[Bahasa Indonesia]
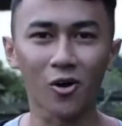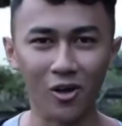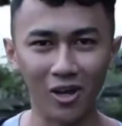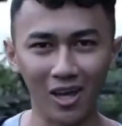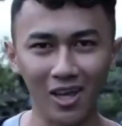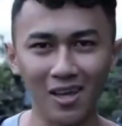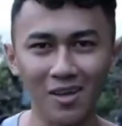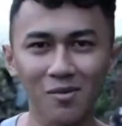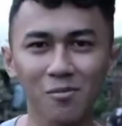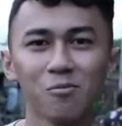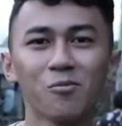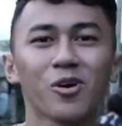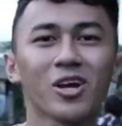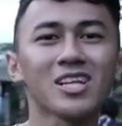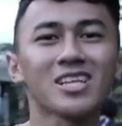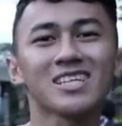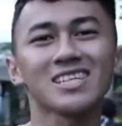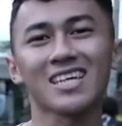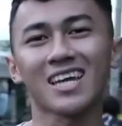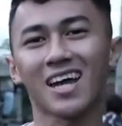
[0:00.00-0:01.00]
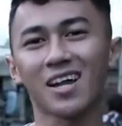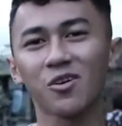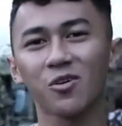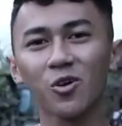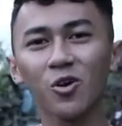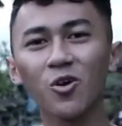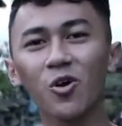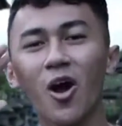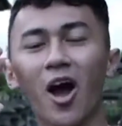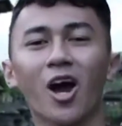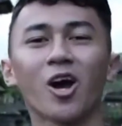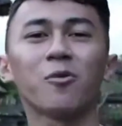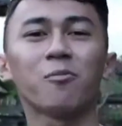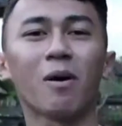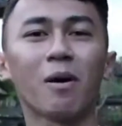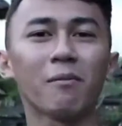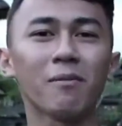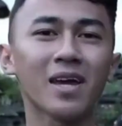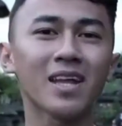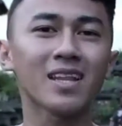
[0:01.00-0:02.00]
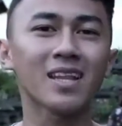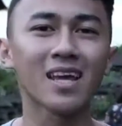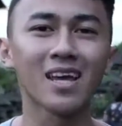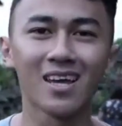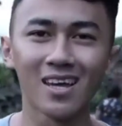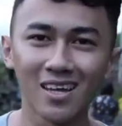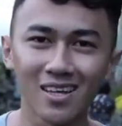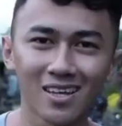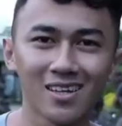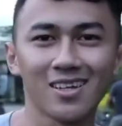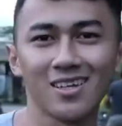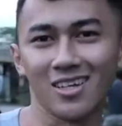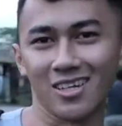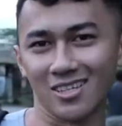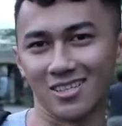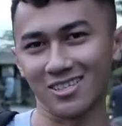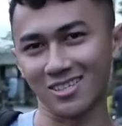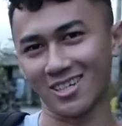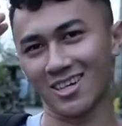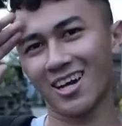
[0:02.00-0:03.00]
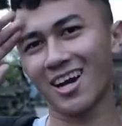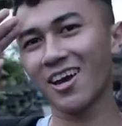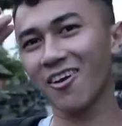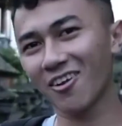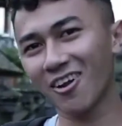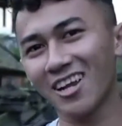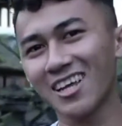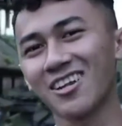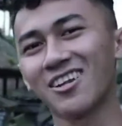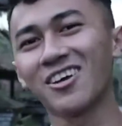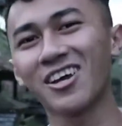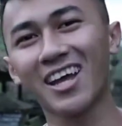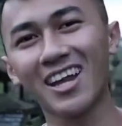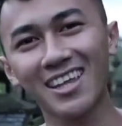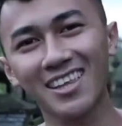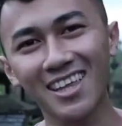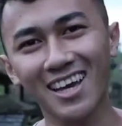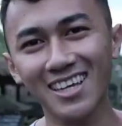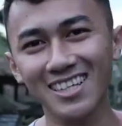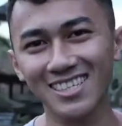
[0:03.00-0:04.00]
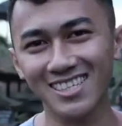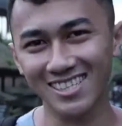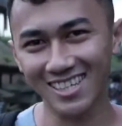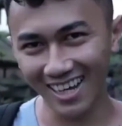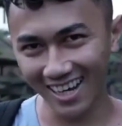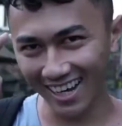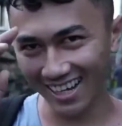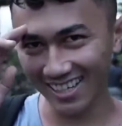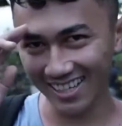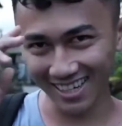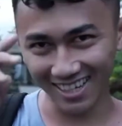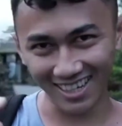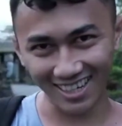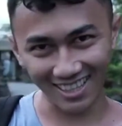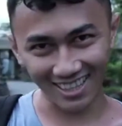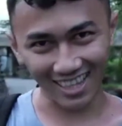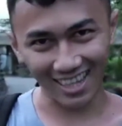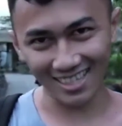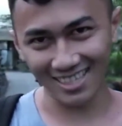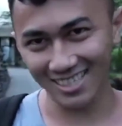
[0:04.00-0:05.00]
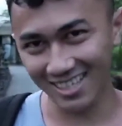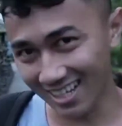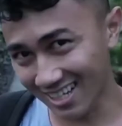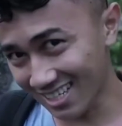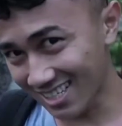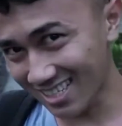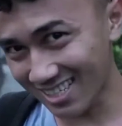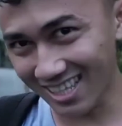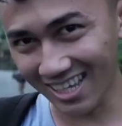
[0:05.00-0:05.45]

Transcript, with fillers: Oke, mungkin sekian dulu aku pamit. Jaga loyalitas, jaga integritas dan